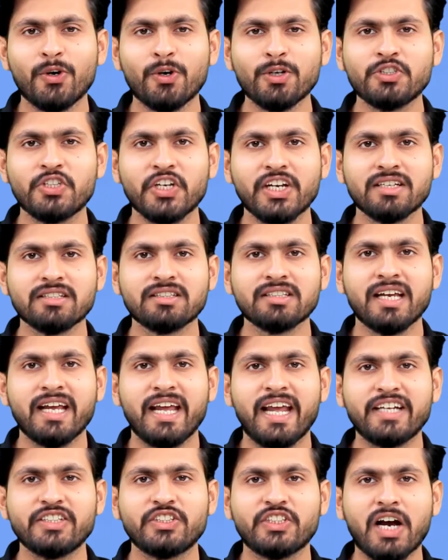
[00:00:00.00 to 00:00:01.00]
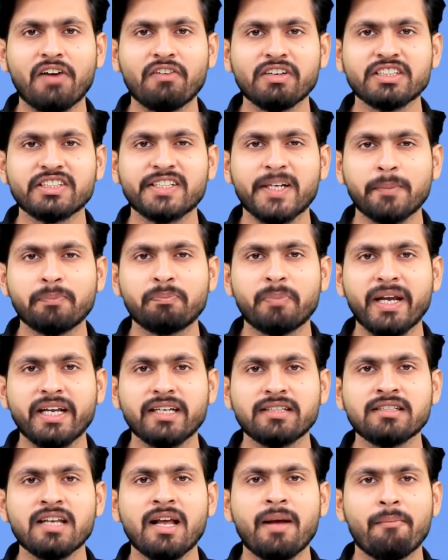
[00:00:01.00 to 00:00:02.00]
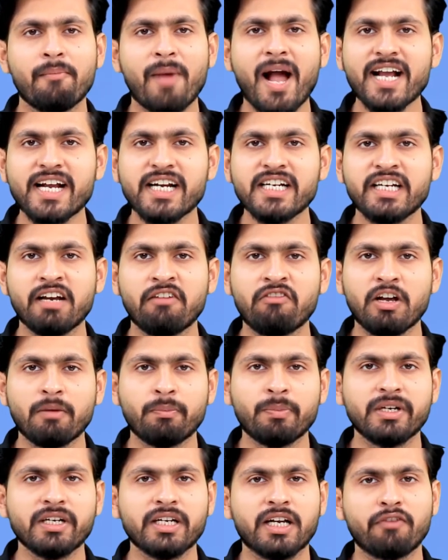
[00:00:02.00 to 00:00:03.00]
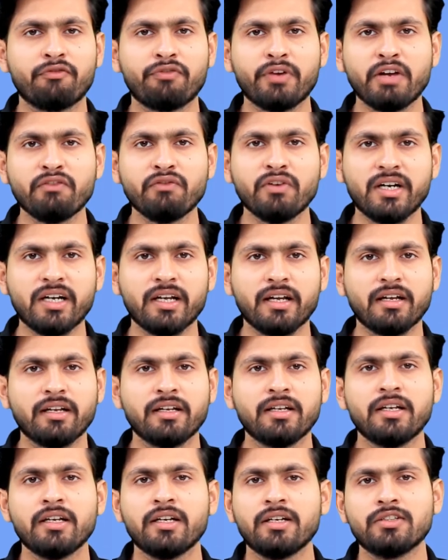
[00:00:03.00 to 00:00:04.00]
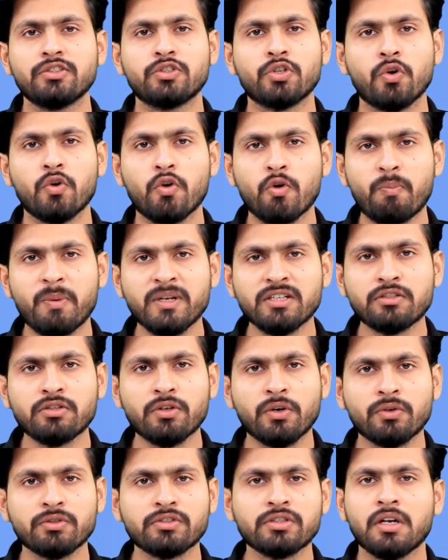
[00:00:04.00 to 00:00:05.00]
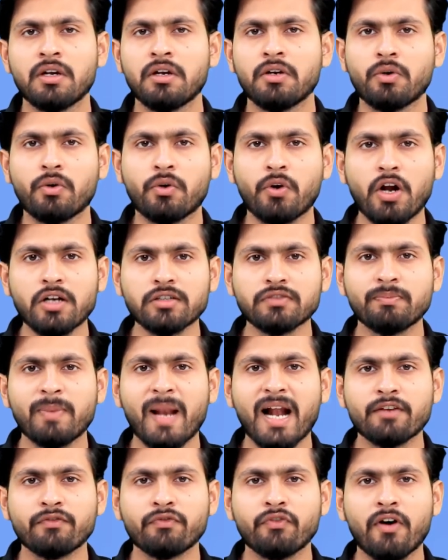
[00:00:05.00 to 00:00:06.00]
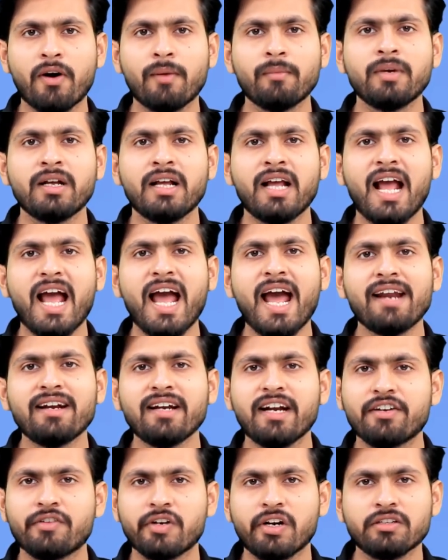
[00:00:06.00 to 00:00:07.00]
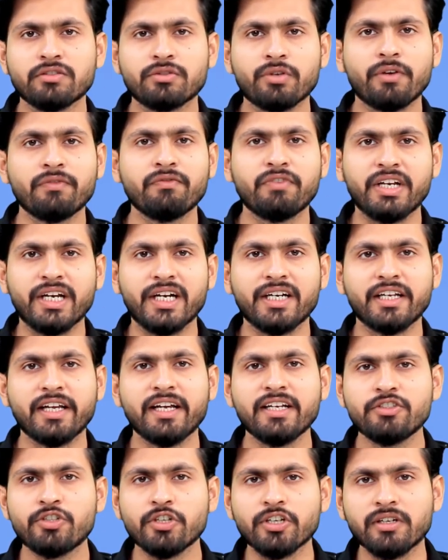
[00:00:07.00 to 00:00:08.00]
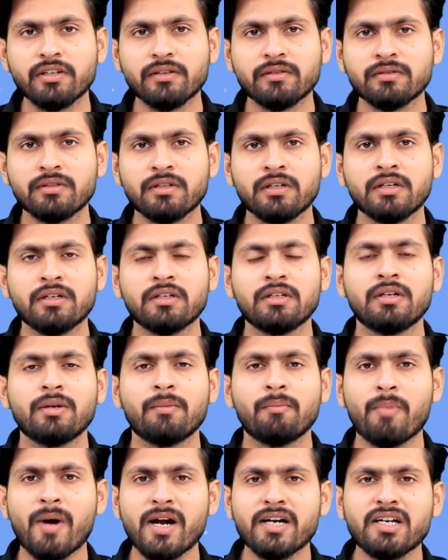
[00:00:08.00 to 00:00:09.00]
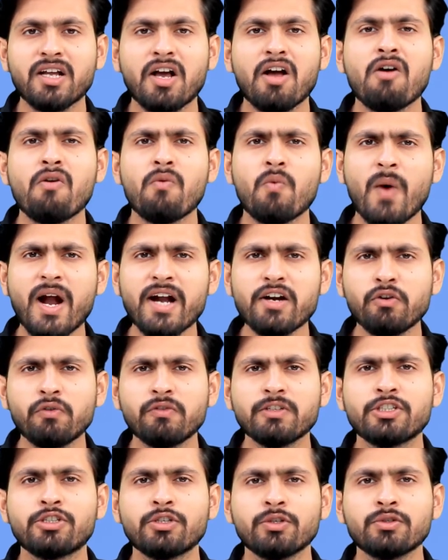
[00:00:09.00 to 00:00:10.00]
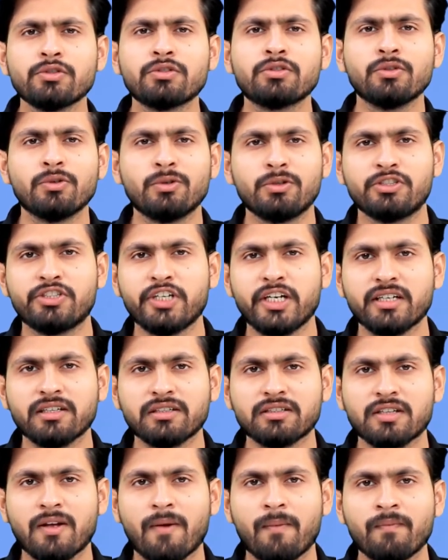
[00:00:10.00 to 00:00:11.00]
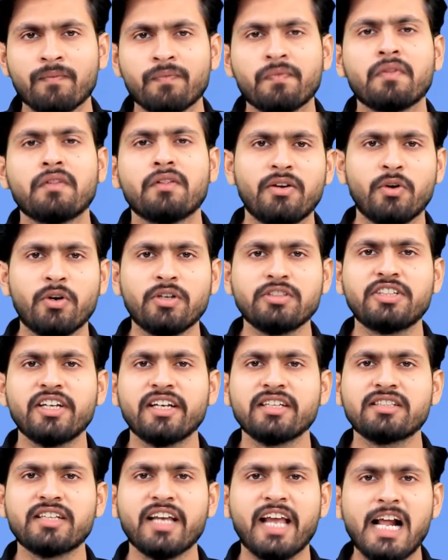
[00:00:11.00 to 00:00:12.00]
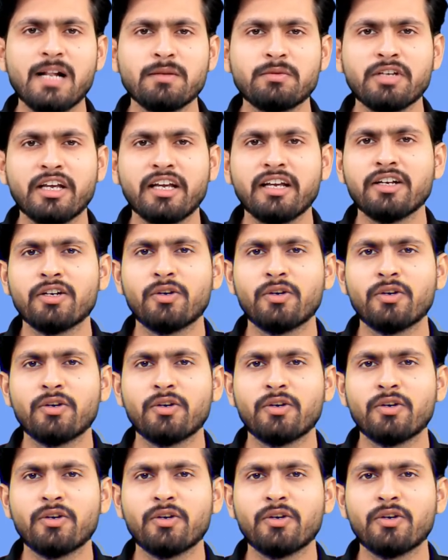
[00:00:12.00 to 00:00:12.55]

नोट जेएस एक जावास्क्रिप्ट बेस्ड बैकएंड डेवलपमेंट का फ्रेमवर्क है जो ओपन सोर्स क्रॉस प्लेटफॉर्म एंड इट रन ऑन V8 engine. But why do we नोट Node.js? नोट जेस की हेल्प से